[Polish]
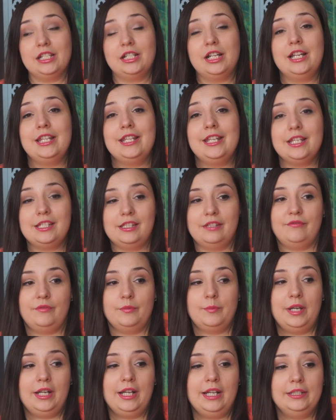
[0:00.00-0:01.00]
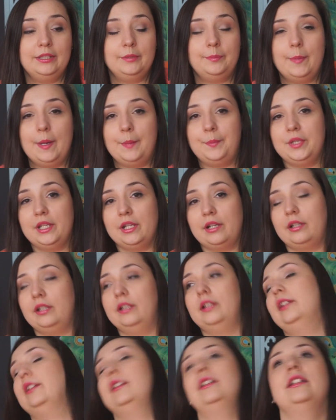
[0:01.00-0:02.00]
Jeżeli jest wymagany papier
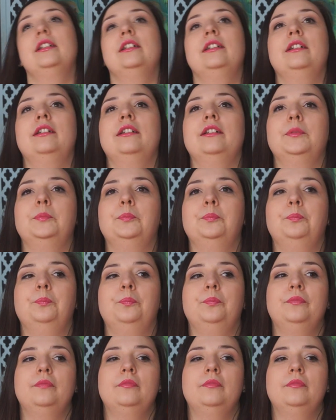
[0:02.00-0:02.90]
e,